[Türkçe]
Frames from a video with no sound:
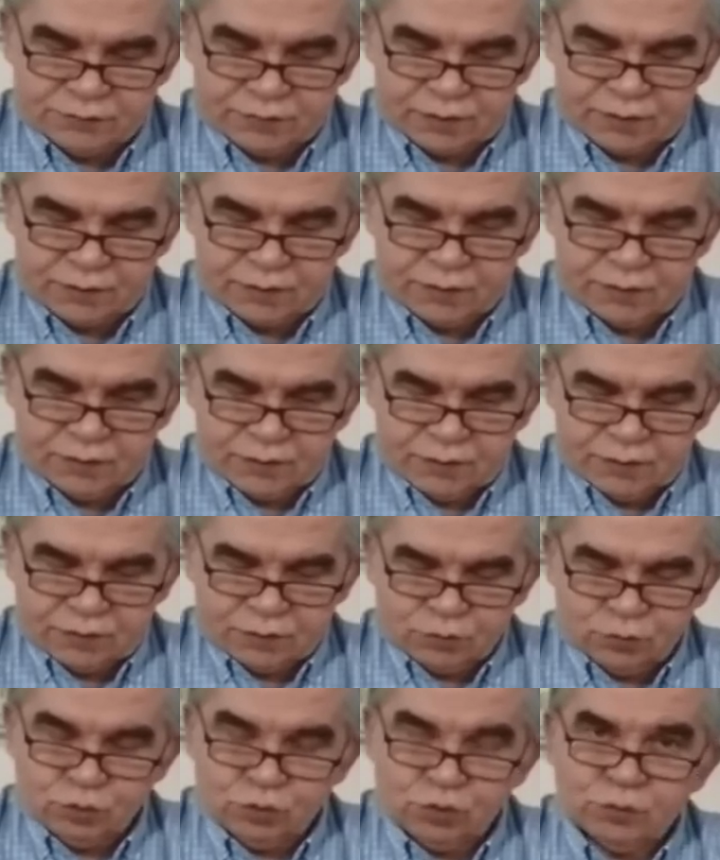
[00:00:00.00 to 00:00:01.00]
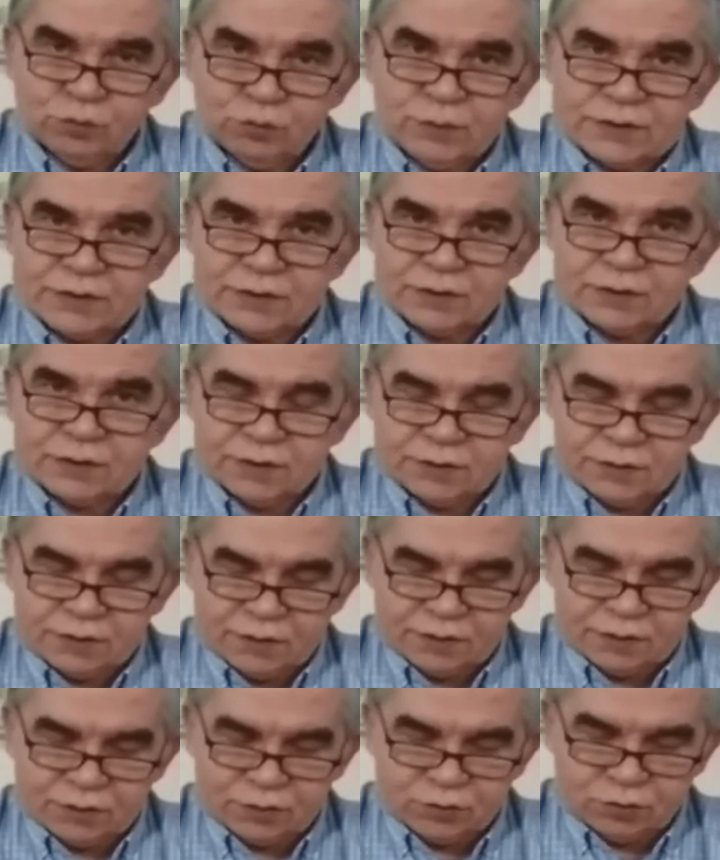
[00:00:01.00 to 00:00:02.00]
ve uyulması
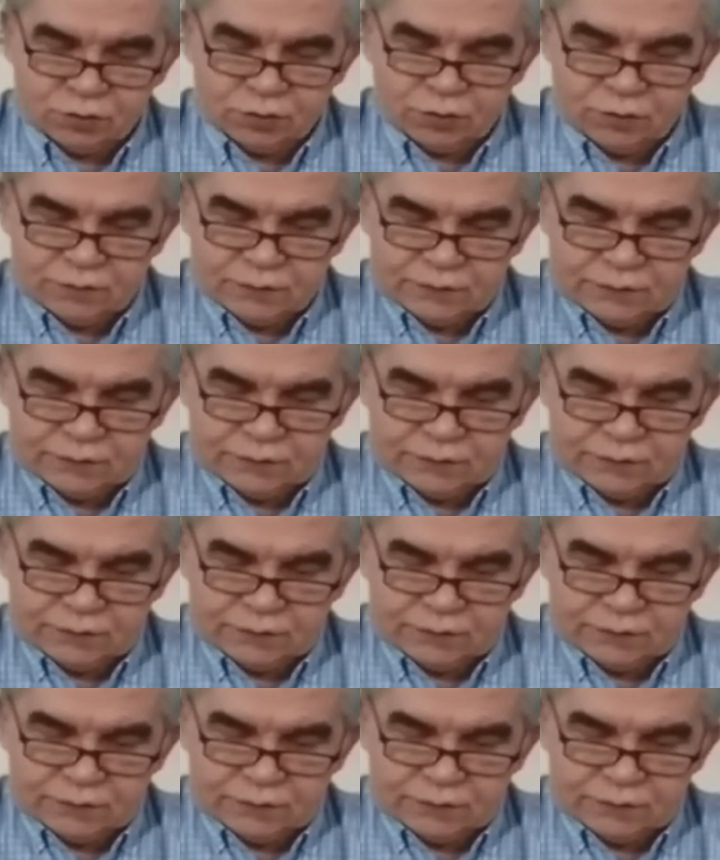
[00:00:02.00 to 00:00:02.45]
gerekiyor.